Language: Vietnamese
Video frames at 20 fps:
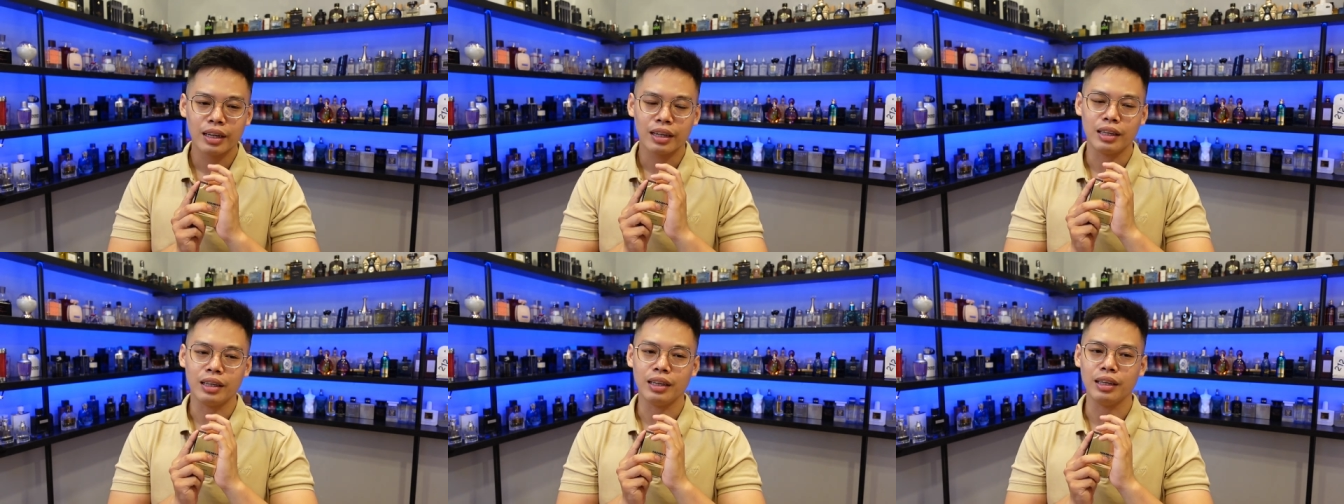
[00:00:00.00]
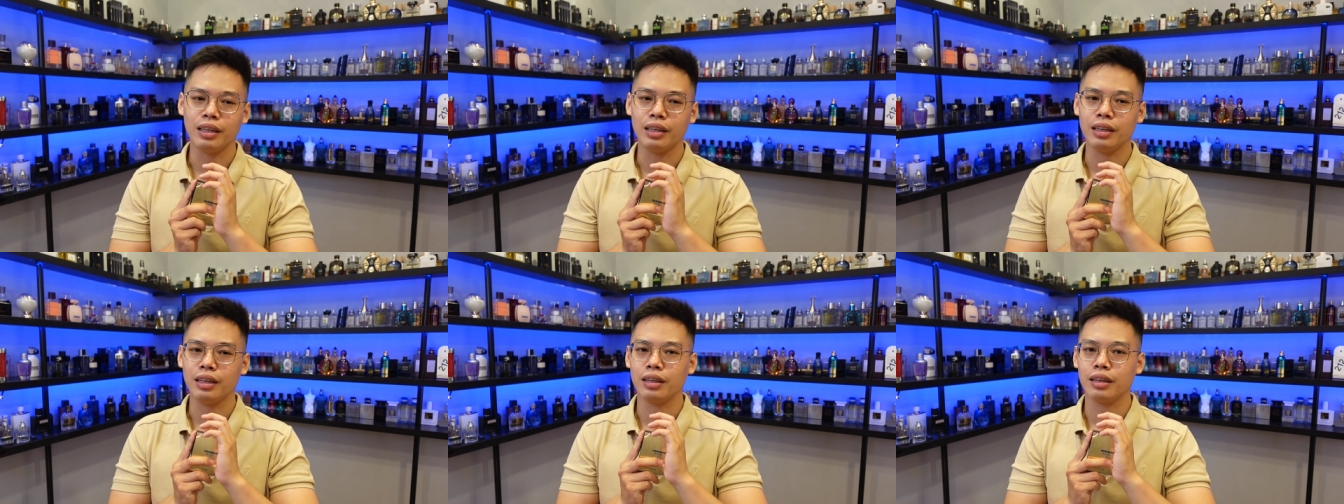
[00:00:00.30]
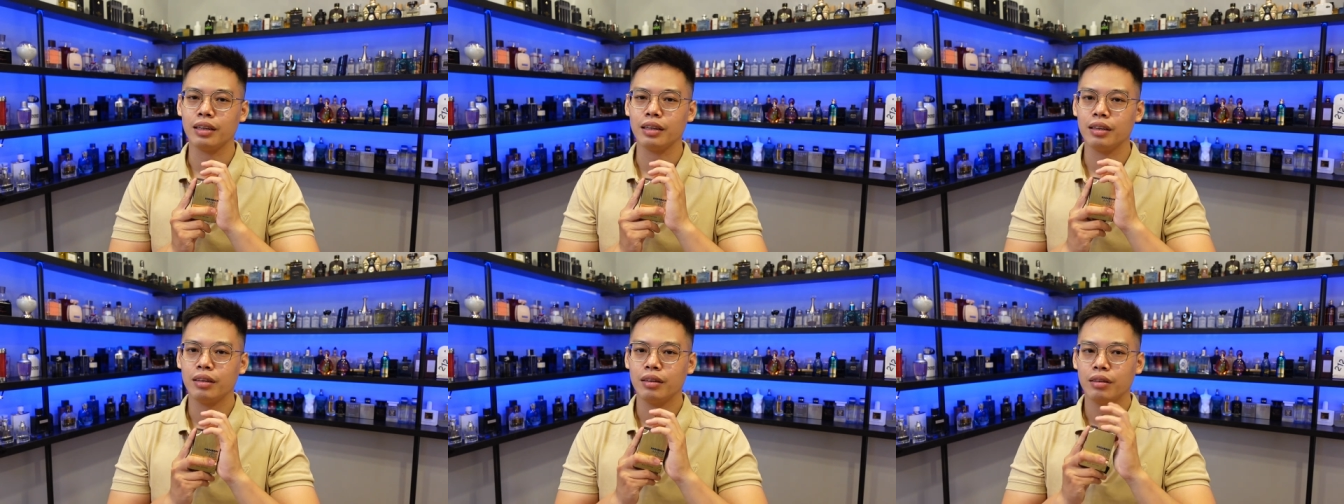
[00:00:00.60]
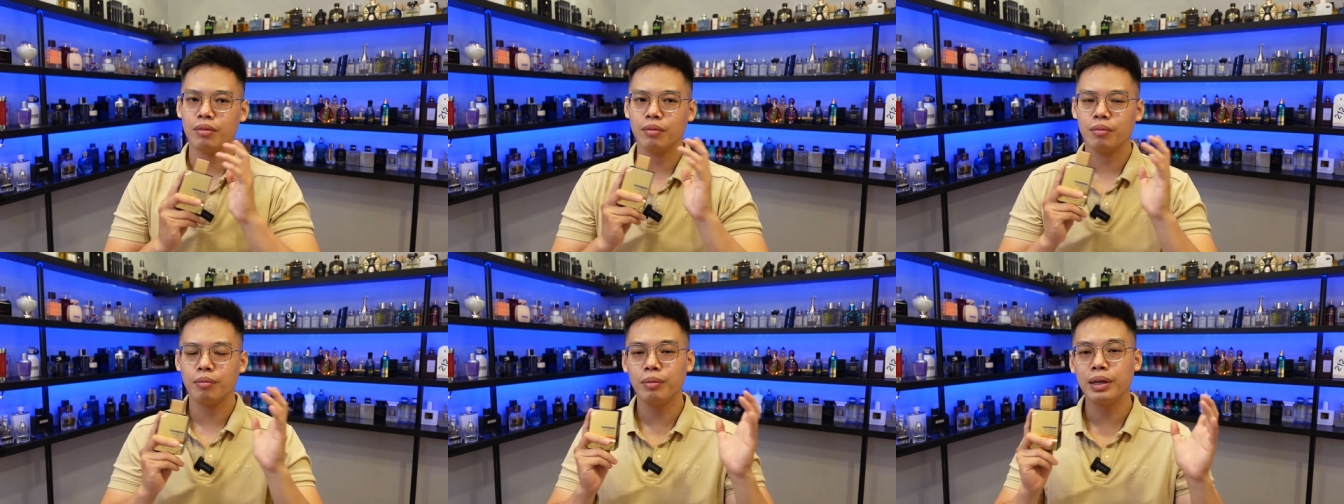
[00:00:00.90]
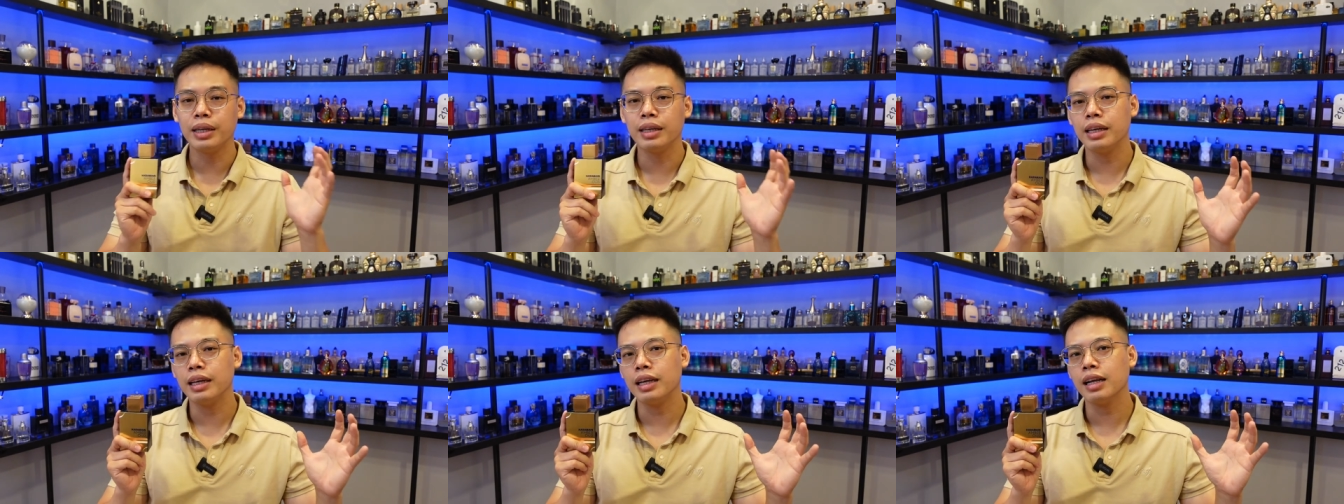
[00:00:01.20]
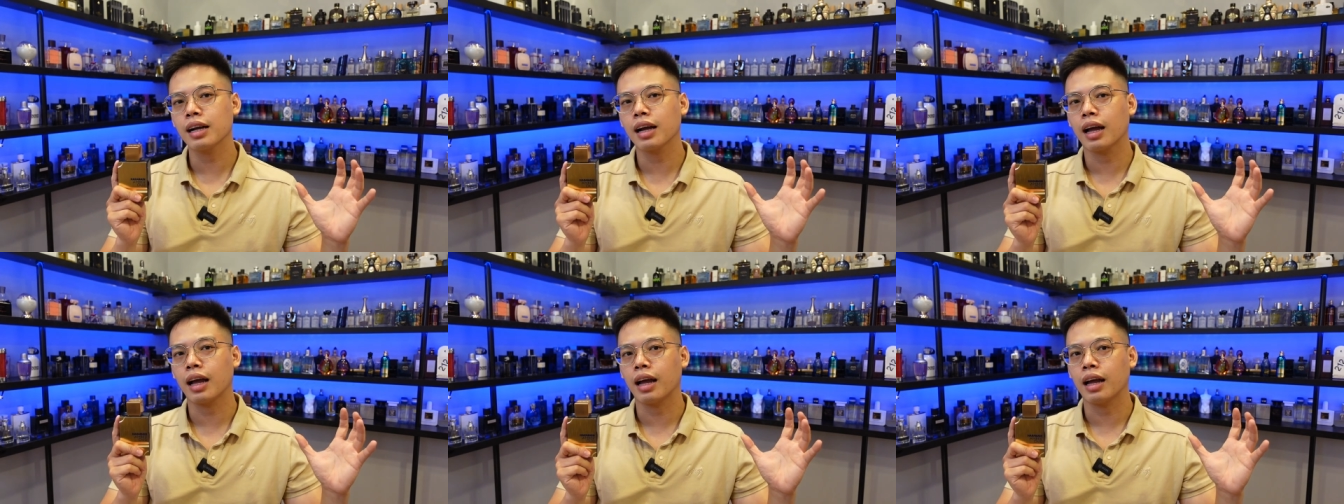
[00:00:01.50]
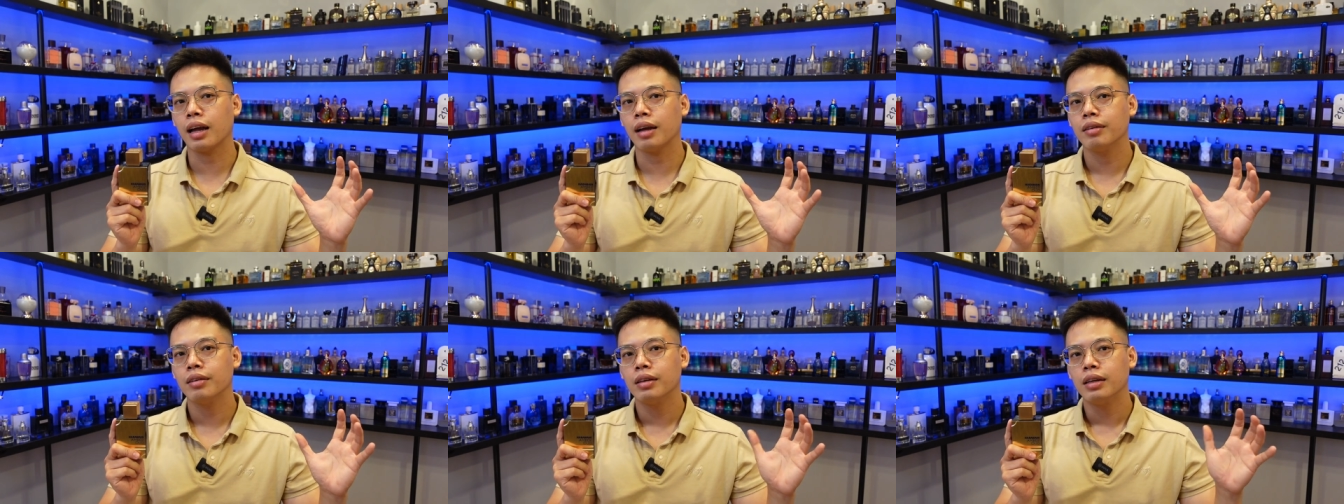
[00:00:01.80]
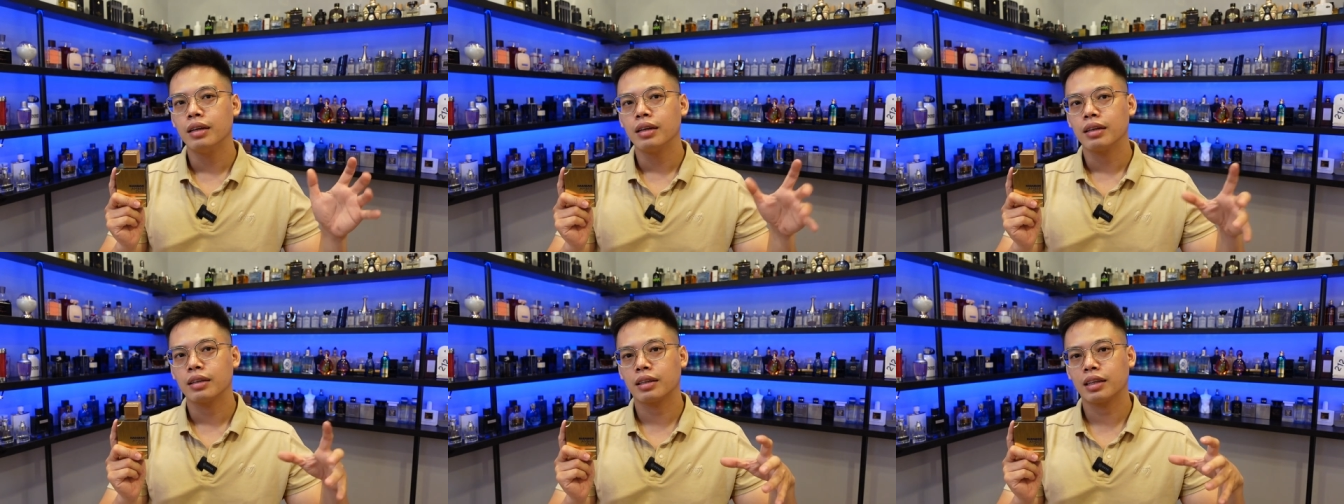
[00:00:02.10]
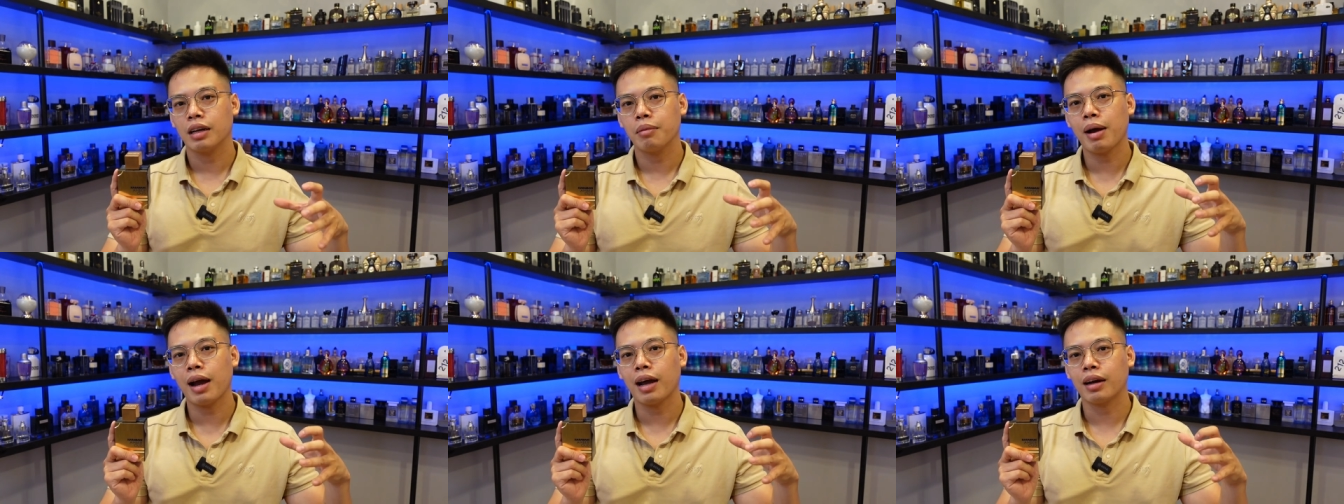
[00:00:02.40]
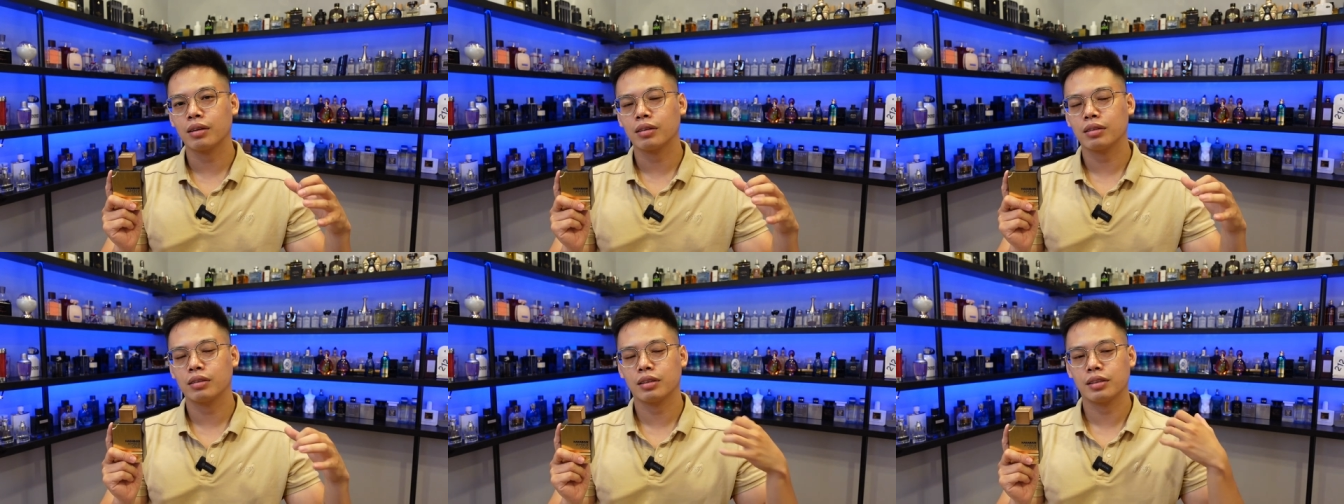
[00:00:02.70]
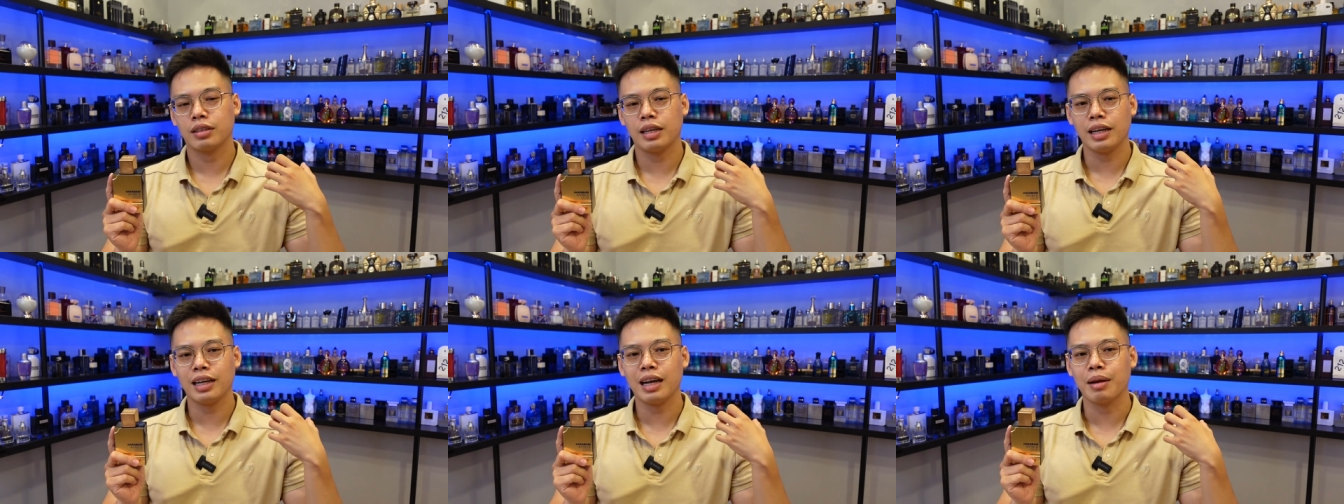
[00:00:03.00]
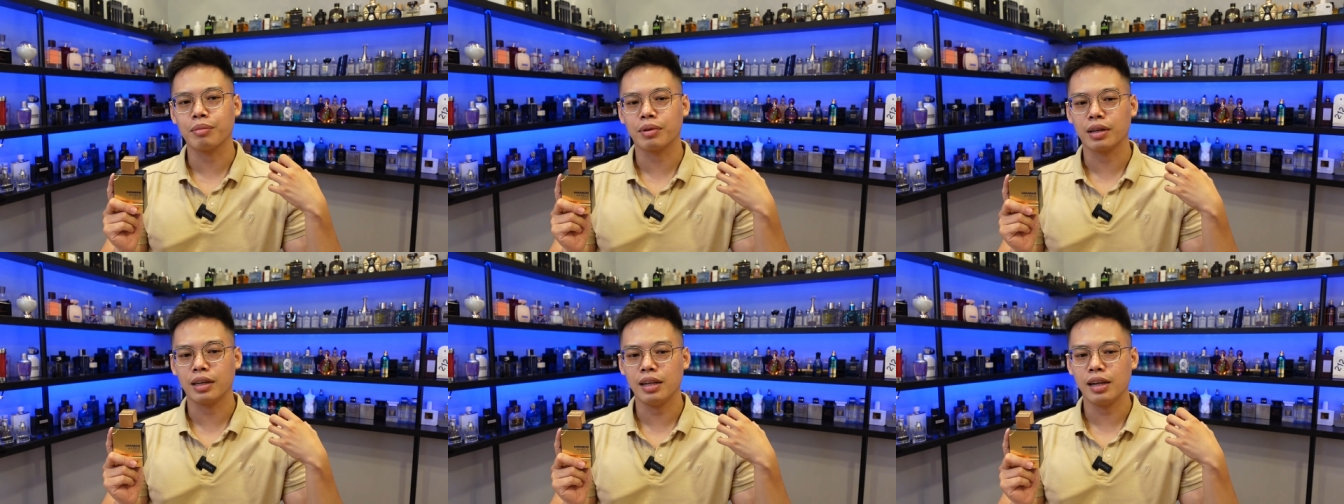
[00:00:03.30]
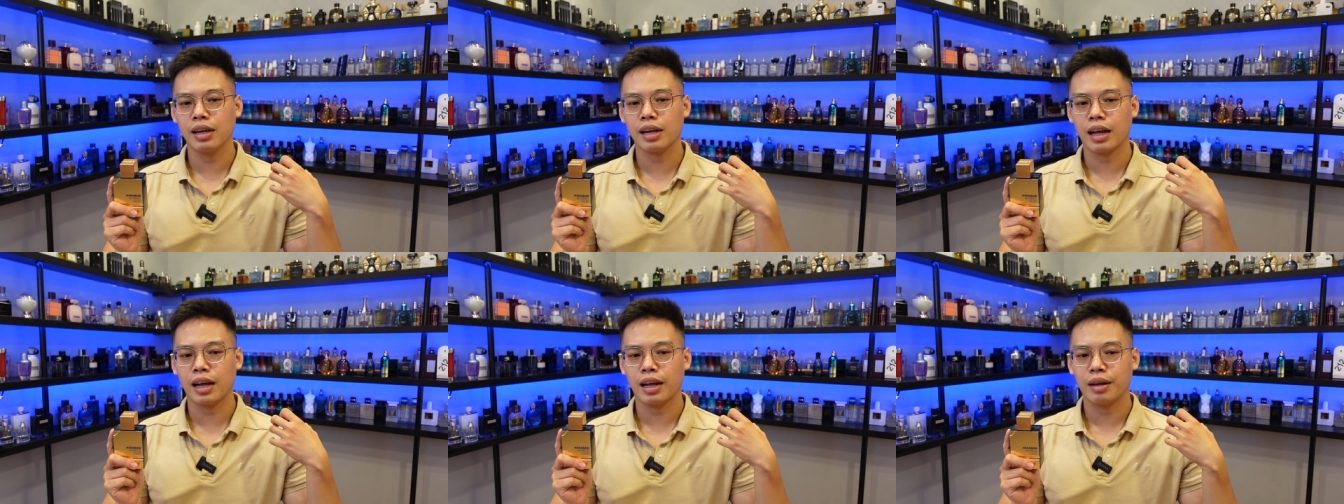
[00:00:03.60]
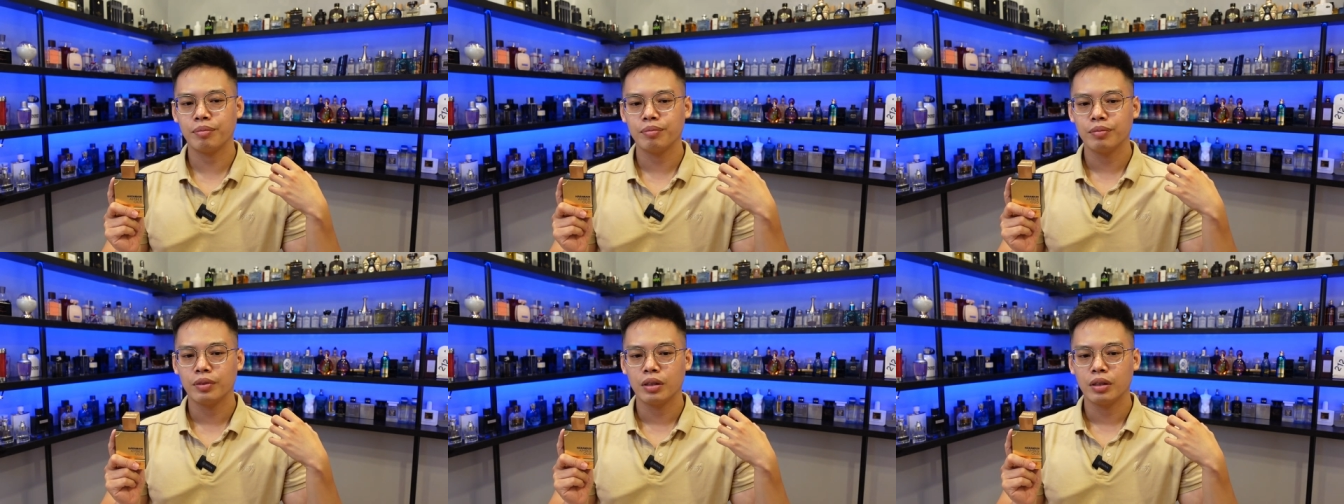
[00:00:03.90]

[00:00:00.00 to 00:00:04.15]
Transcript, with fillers: thì mình nghĩ rằng là các bạn sẽ cảm thấy rằng là